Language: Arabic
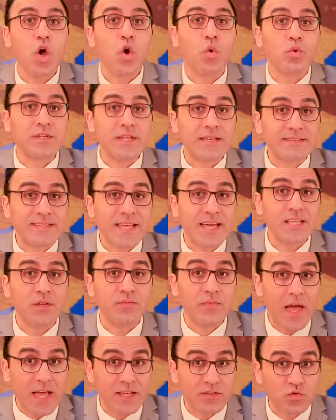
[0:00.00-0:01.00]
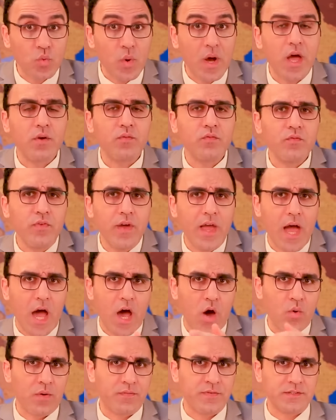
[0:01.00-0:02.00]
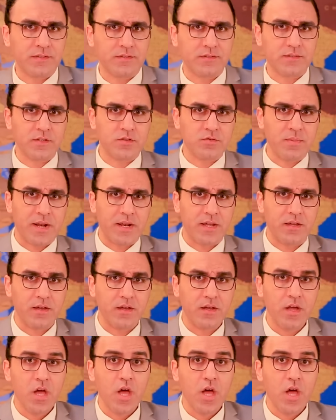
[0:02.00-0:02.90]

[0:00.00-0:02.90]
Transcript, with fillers: وتستهدف اسواق فيها حوافز استثماريه